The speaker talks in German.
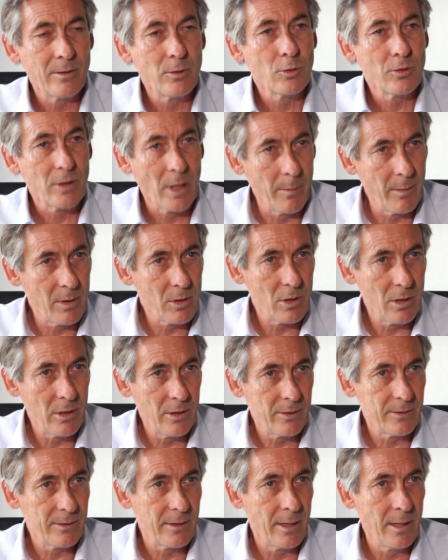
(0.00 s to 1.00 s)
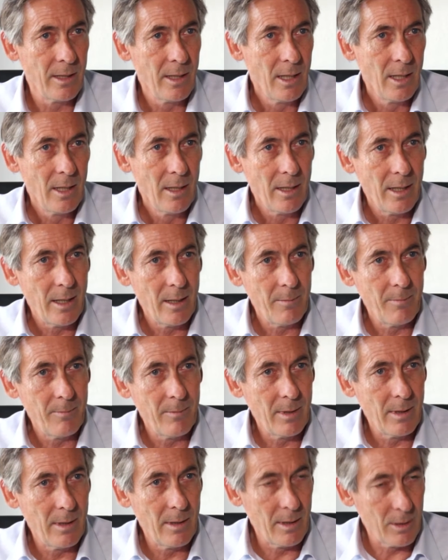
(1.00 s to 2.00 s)
Zusammenschlüsse eben
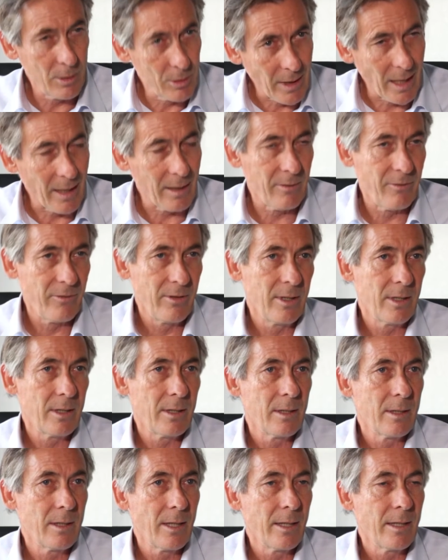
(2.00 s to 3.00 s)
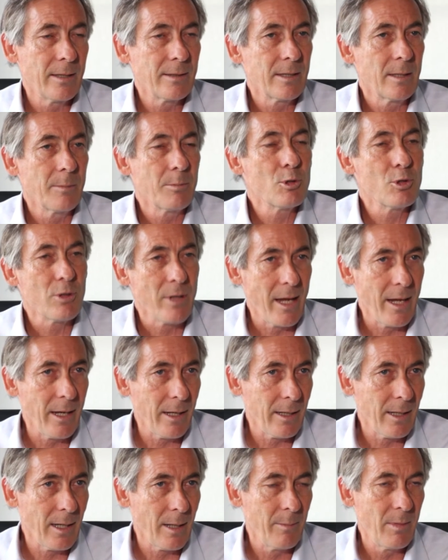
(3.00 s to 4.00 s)
äh, stattfinden, denn es gibt
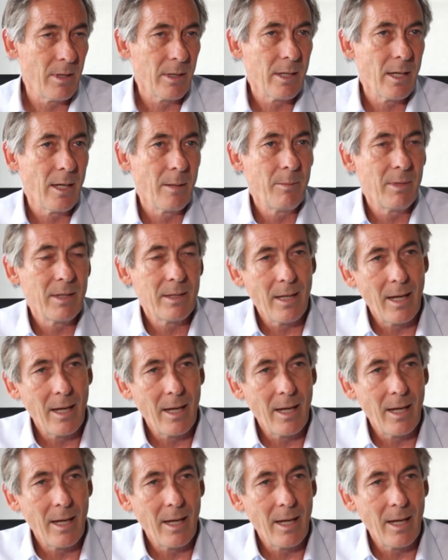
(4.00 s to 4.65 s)
Stärke, man kann mit